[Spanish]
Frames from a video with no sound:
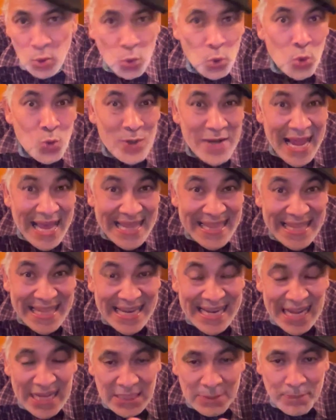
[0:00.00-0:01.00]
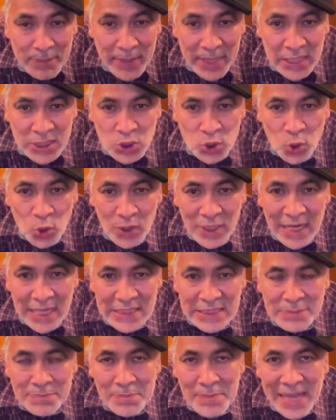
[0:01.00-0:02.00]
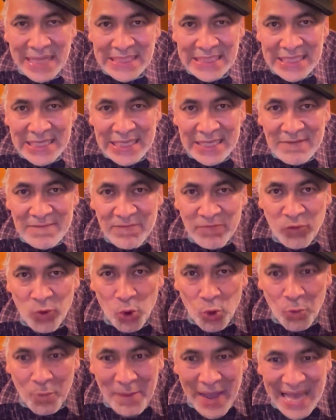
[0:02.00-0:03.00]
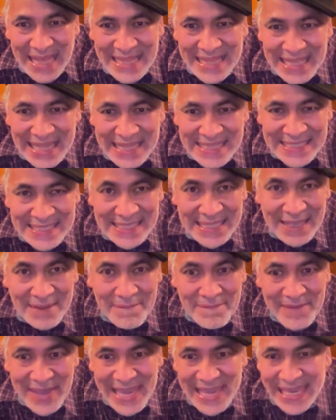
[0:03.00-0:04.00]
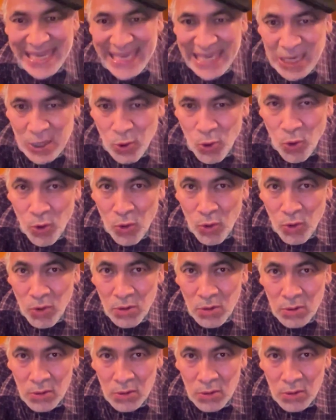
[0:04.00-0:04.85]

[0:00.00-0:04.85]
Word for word: una de las personas más informadas de México